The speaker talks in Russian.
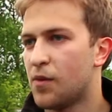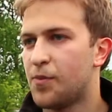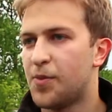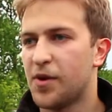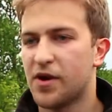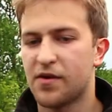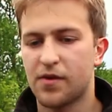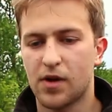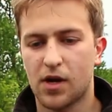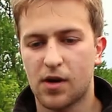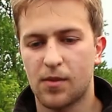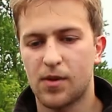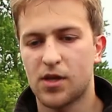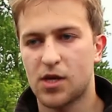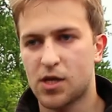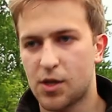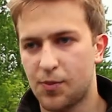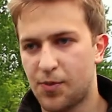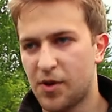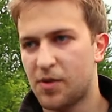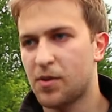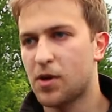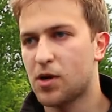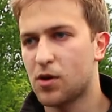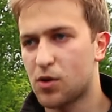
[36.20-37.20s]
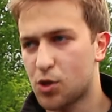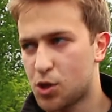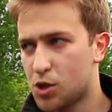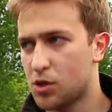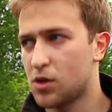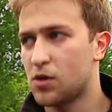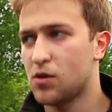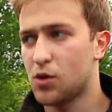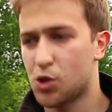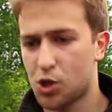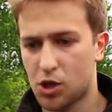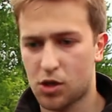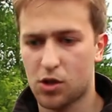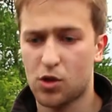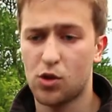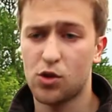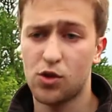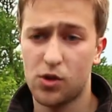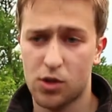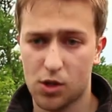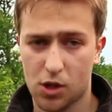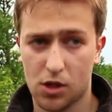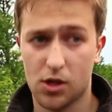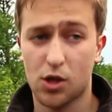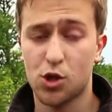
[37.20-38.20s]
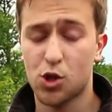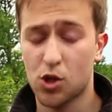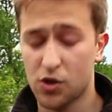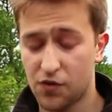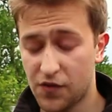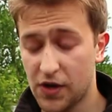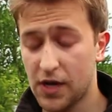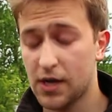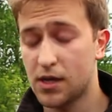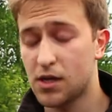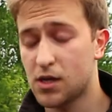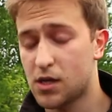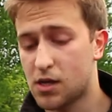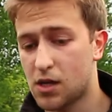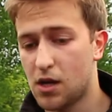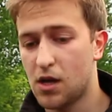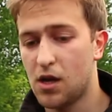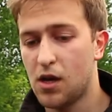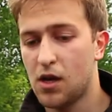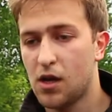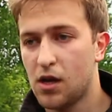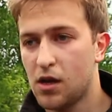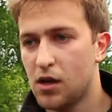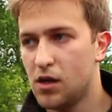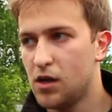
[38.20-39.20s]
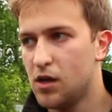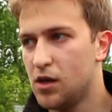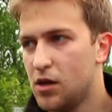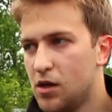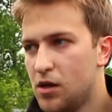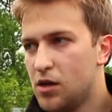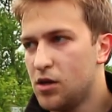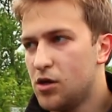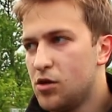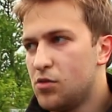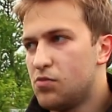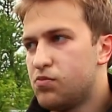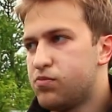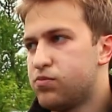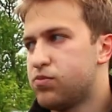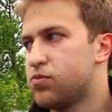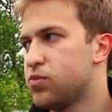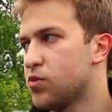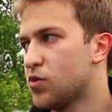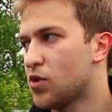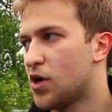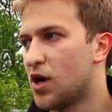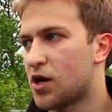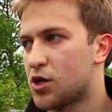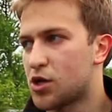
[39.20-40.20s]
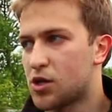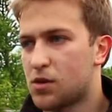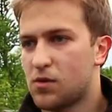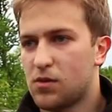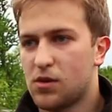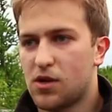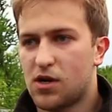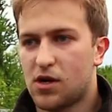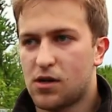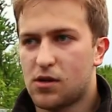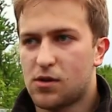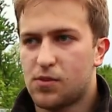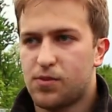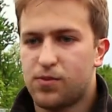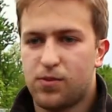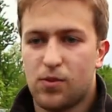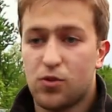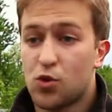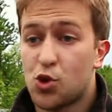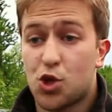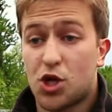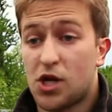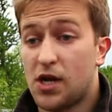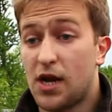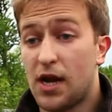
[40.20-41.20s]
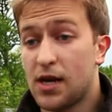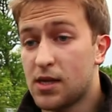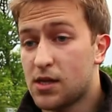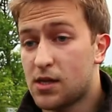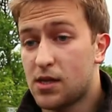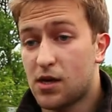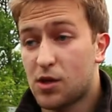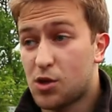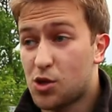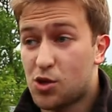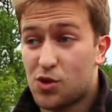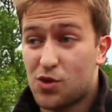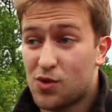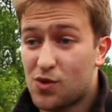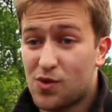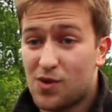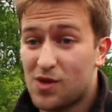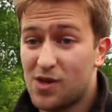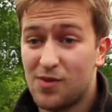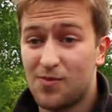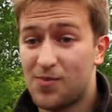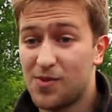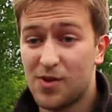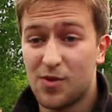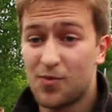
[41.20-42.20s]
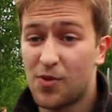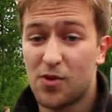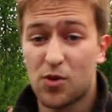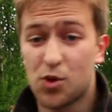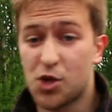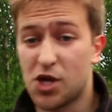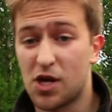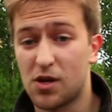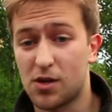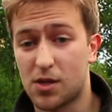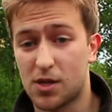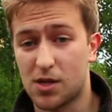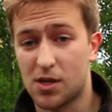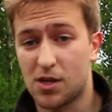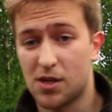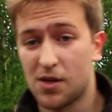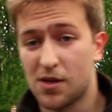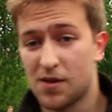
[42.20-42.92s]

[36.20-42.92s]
во-первых, команда соперника очень, очень хорошо двигались, и ну, как, как лучше нас, так что не, не получалось.